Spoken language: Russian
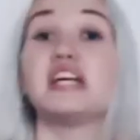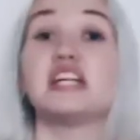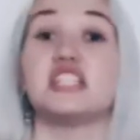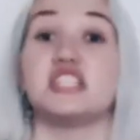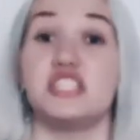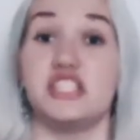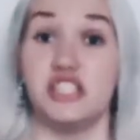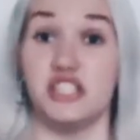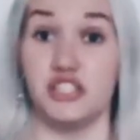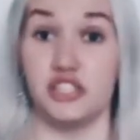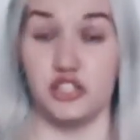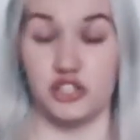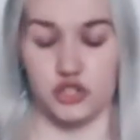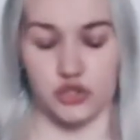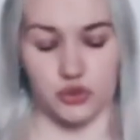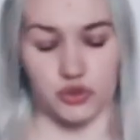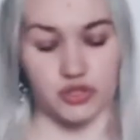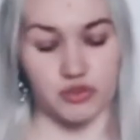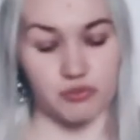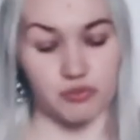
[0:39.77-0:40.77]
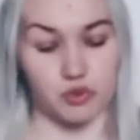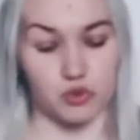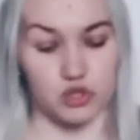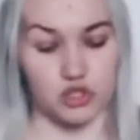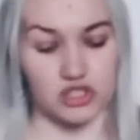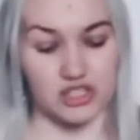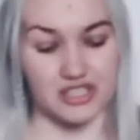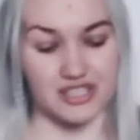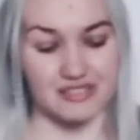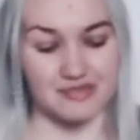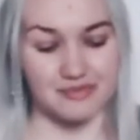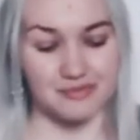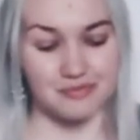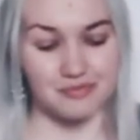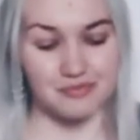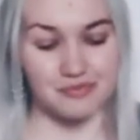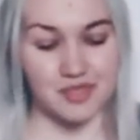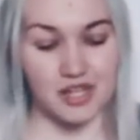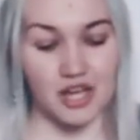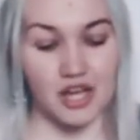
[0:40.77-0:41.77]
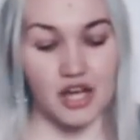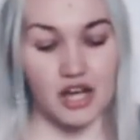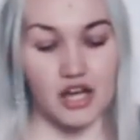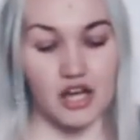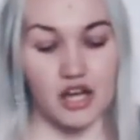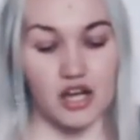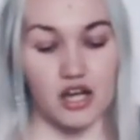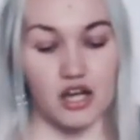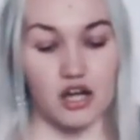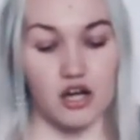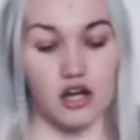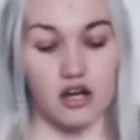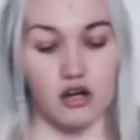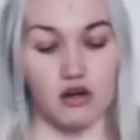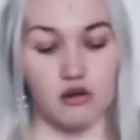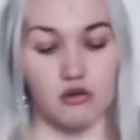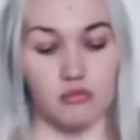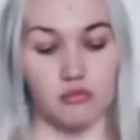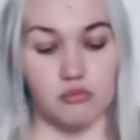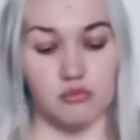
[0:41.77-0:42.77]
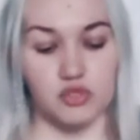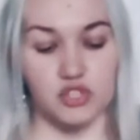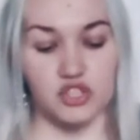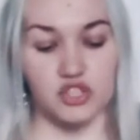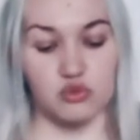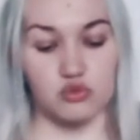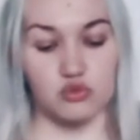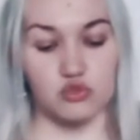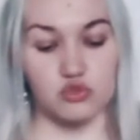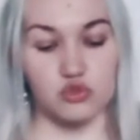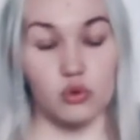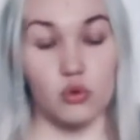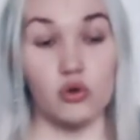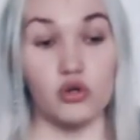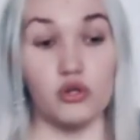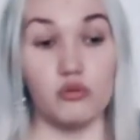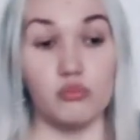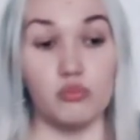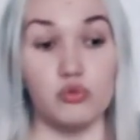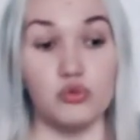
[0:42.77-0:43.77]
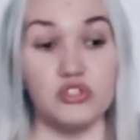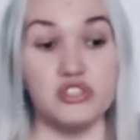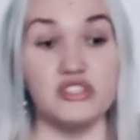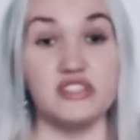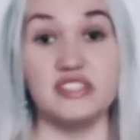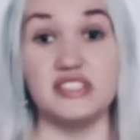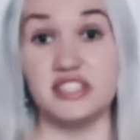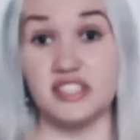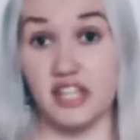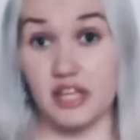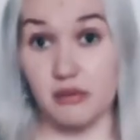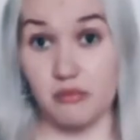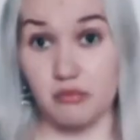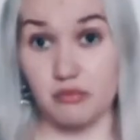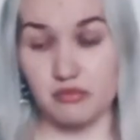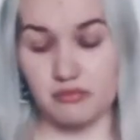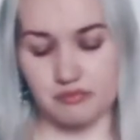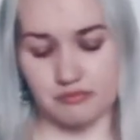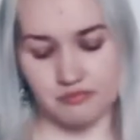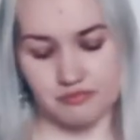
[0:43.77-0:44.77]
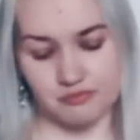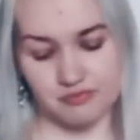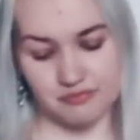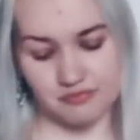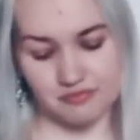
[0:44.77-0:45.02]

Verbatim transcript: Подожди еще немножко. Мне уж скоро будет семь.